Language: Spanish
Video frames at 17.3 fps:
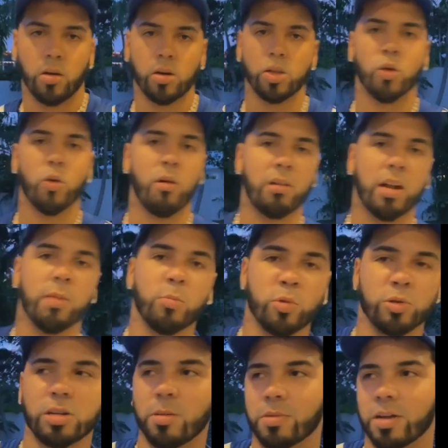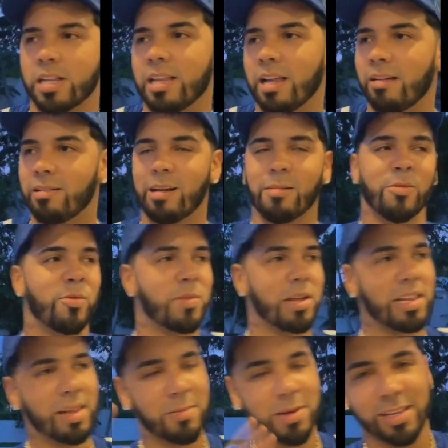sobre la Academia Latina
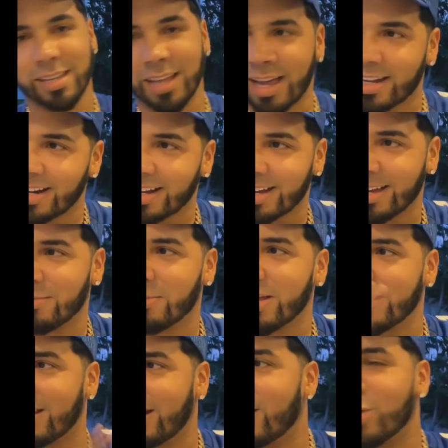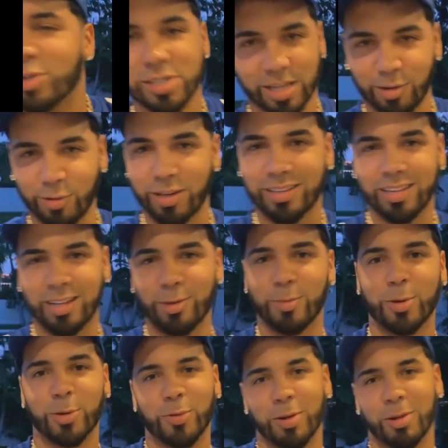de la grabación por
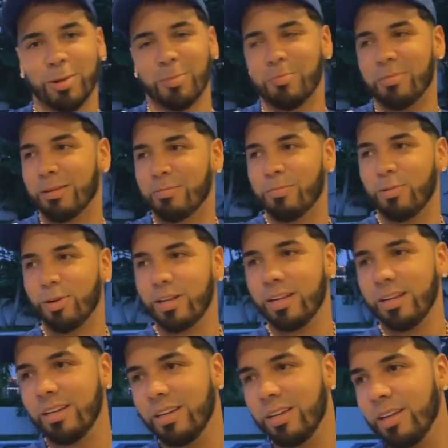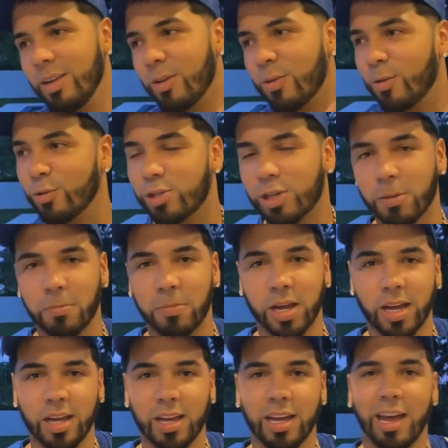no haberlo considerado
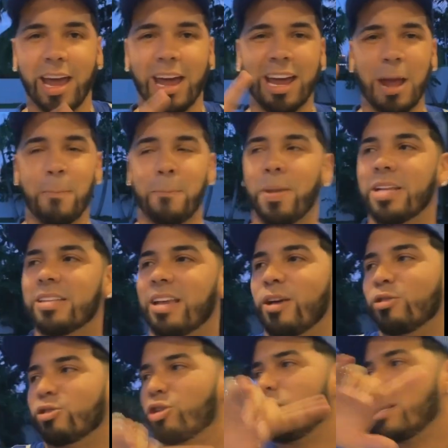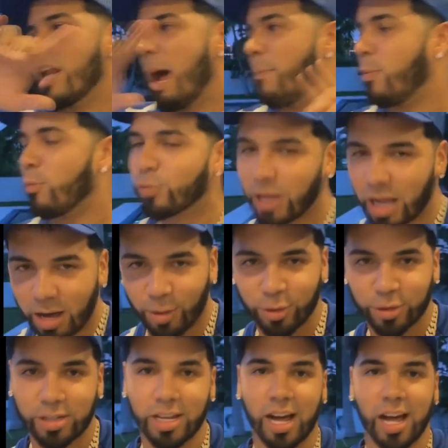para las nominaciones de su edición número
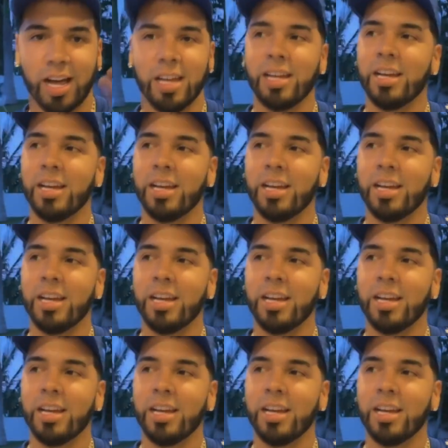20, que